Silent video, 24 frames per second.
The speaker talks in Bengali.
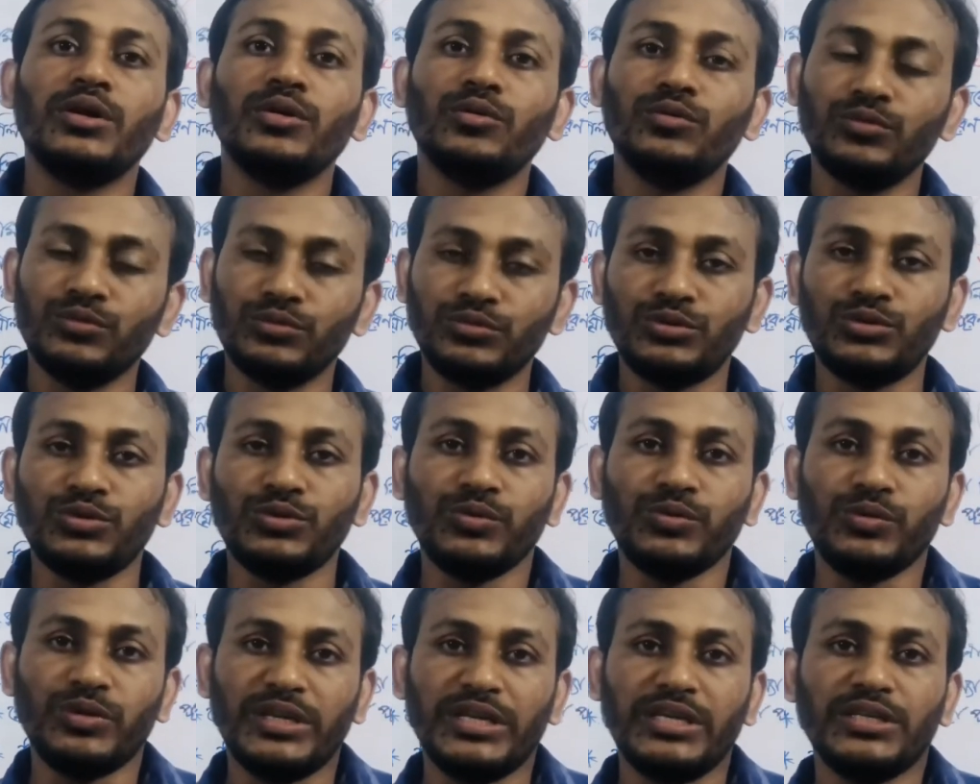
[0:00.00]
উঁচু
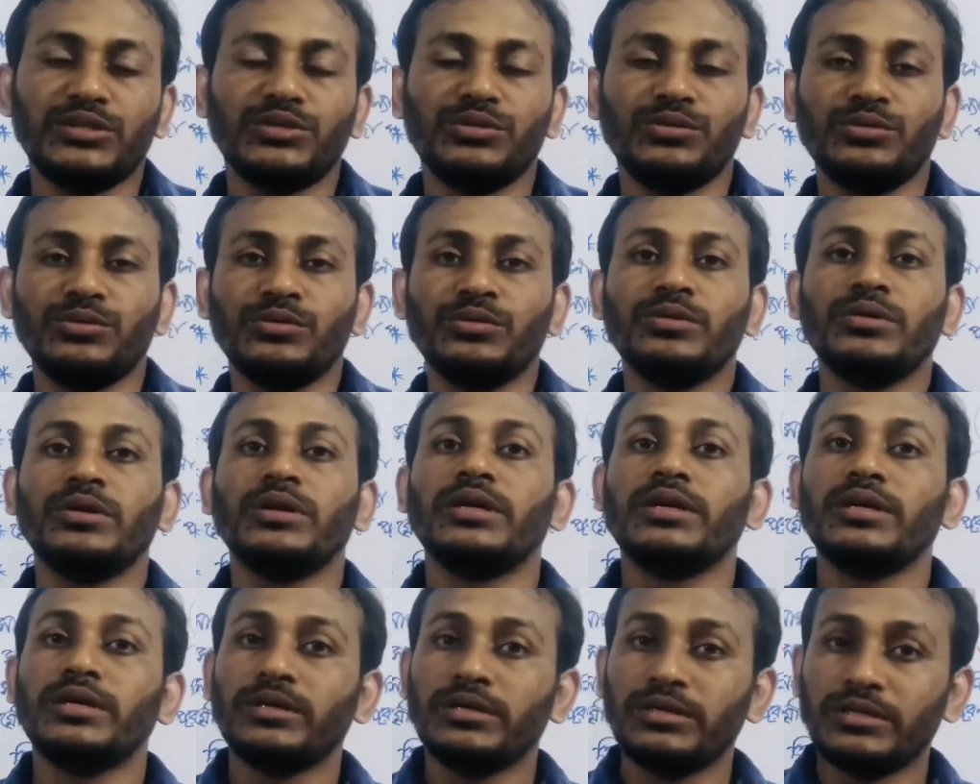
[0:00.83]
নিচু
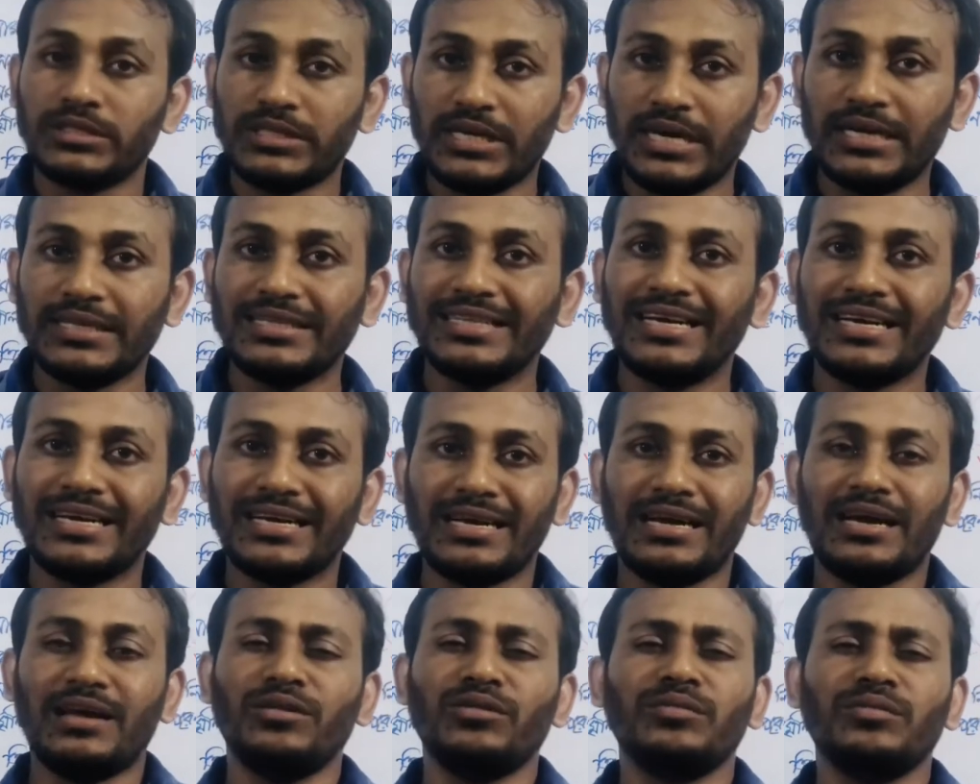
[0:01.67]
সাদা
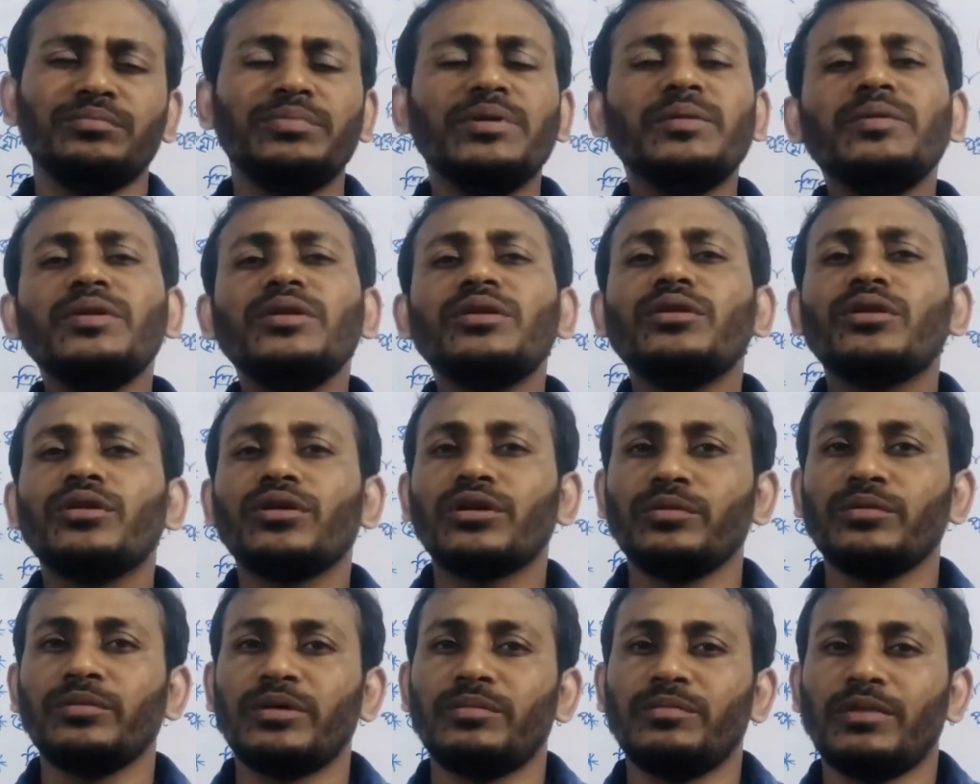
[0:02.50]
কালো বিভিন্ন
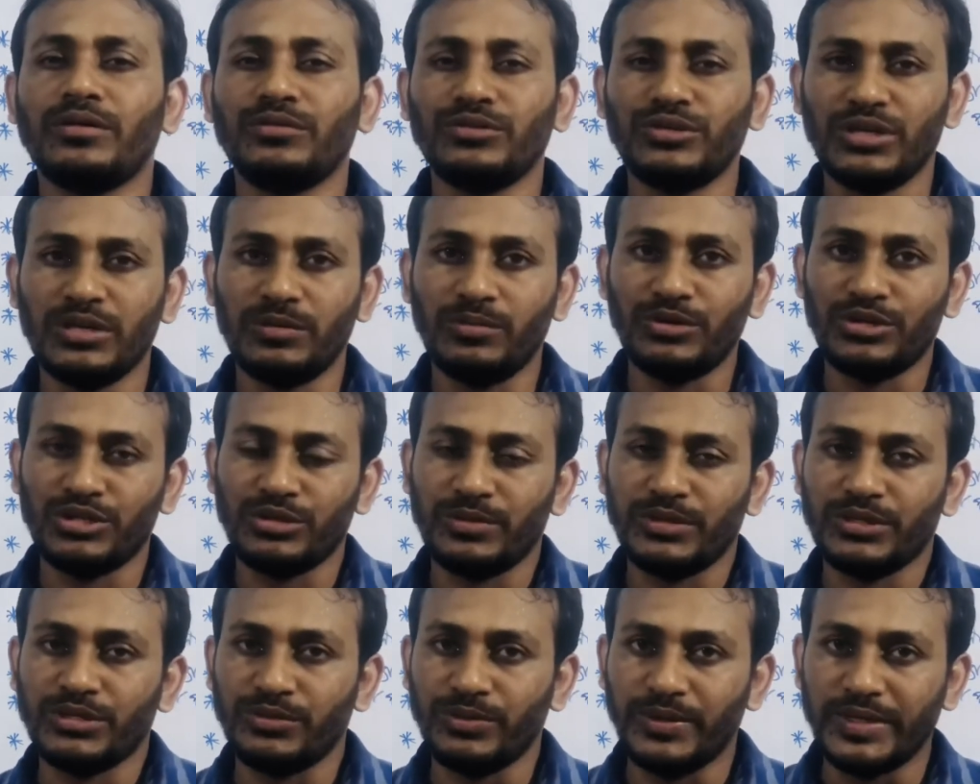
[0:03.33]
রকমের মানুষের
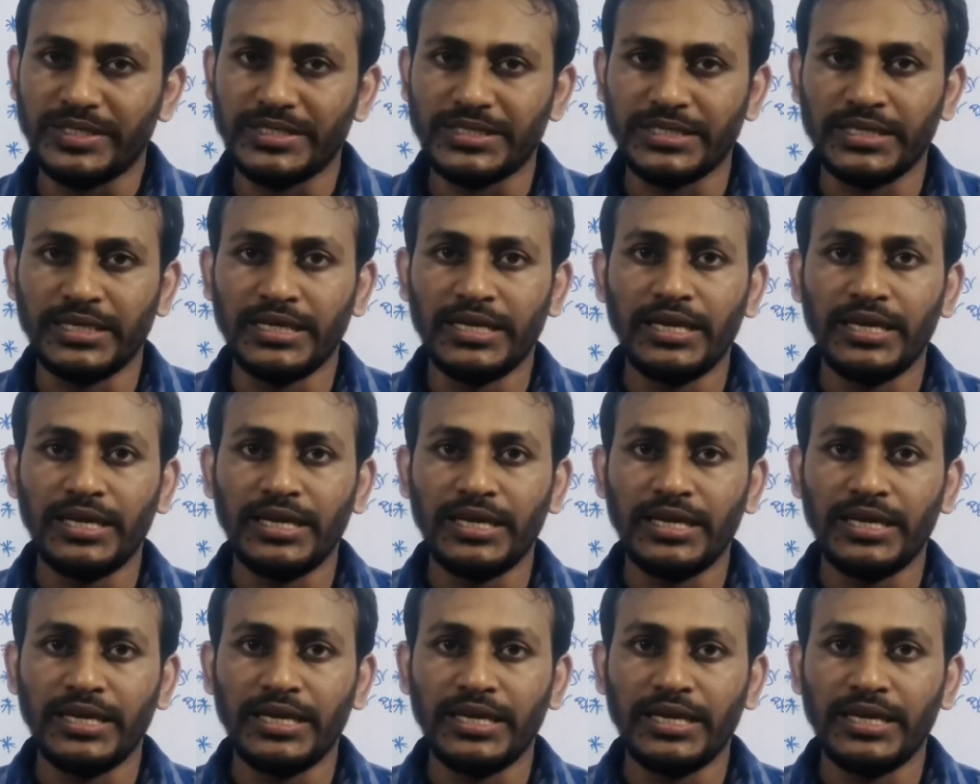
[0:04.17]
বসবাস রয়েছে